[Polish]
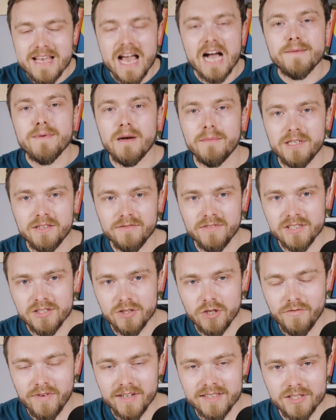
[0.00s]
Jak mam
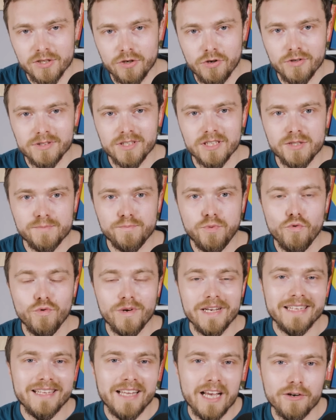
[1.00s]
inwestować, skoro te
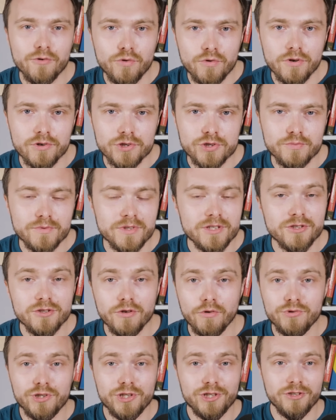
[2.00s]
spółki tak urosły i
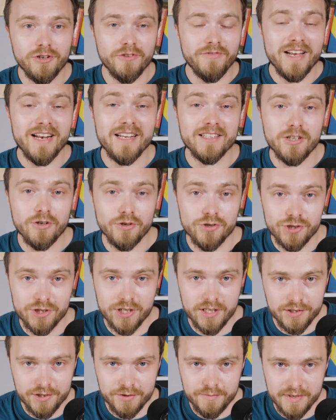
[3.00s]
są dziś o wiele
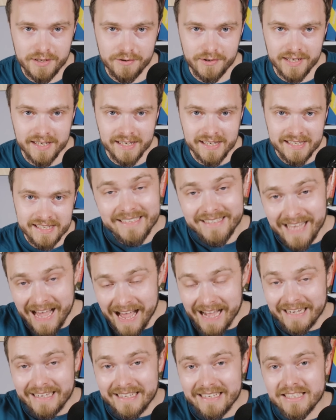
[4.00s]
droższe niż były?
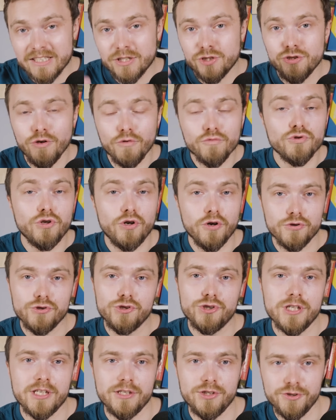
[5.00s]
Tak, są
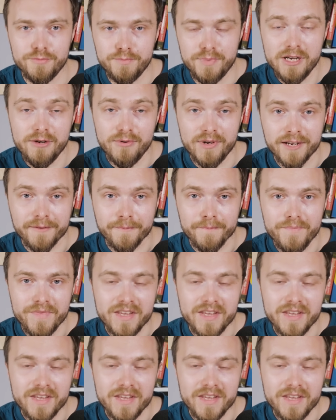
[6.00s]
droższe niż były.